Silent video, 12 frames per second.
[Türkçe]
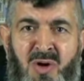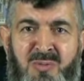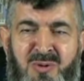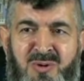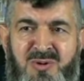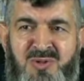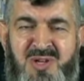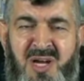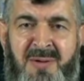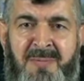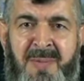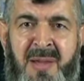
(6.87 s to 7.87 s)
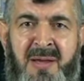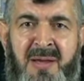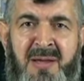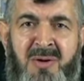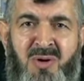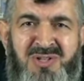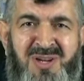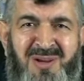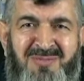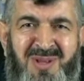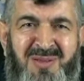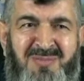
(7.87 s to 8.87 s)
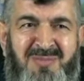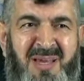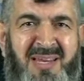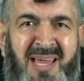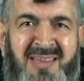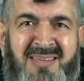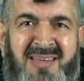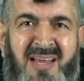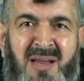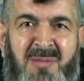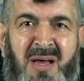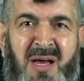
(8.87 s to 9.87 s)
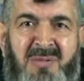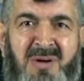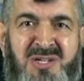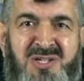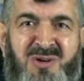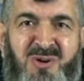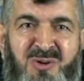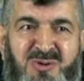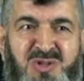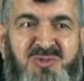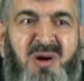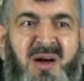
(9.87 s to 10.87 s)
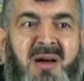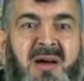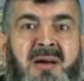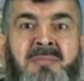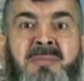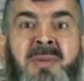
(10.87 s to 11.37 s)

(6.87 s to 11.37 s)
Yol boyunca hocam dedi beni etkilemek amaçlı konuşma.